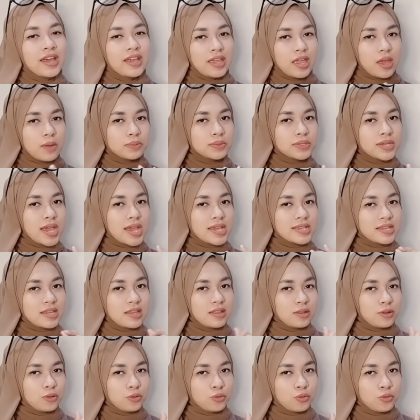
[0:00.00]
Yaps guys
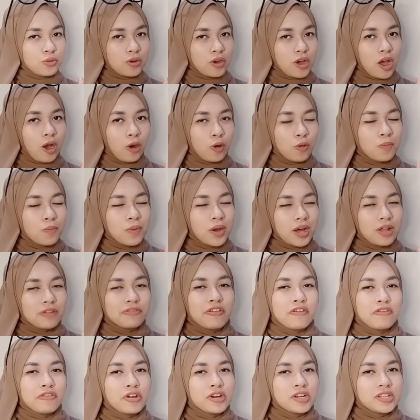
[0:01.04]
ini tuh aku bakal
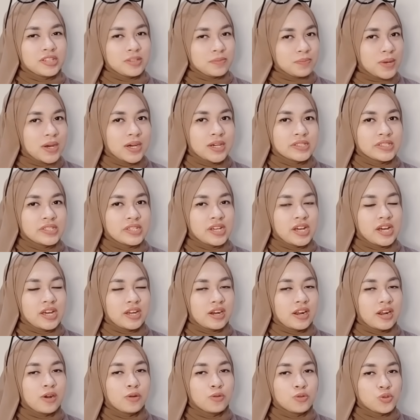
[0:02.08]
favoritin banget sih
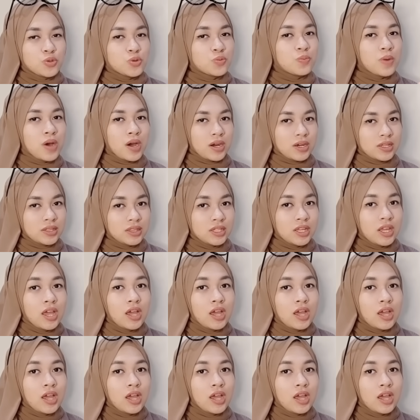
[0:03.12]
karena lucu banget